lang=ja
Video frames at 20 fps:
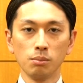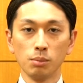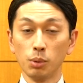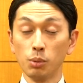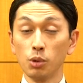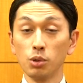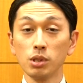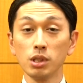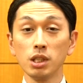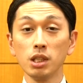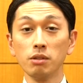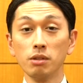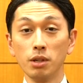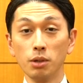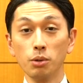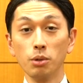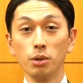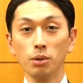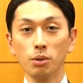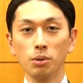まあ、僕自身は
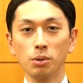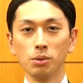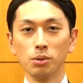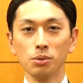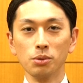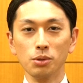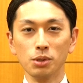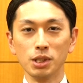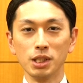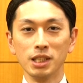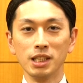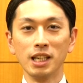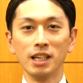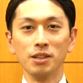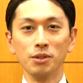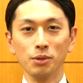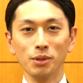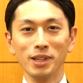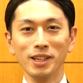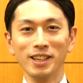料理をほとんどしな
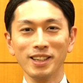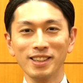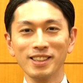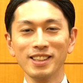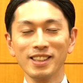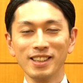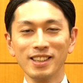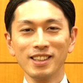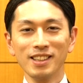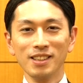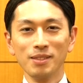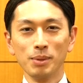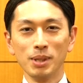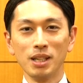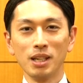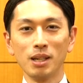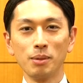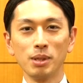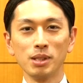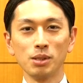いので、ま
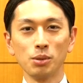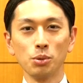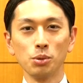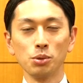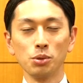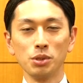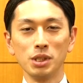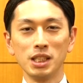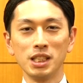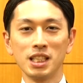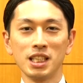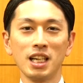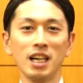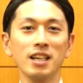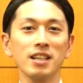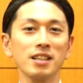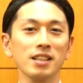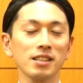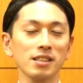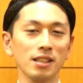あ、半ば想像に
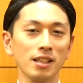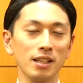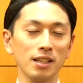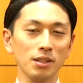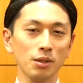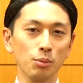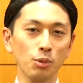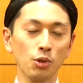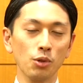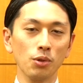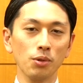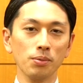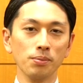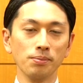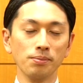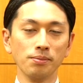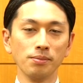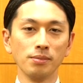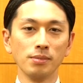近いんですけれども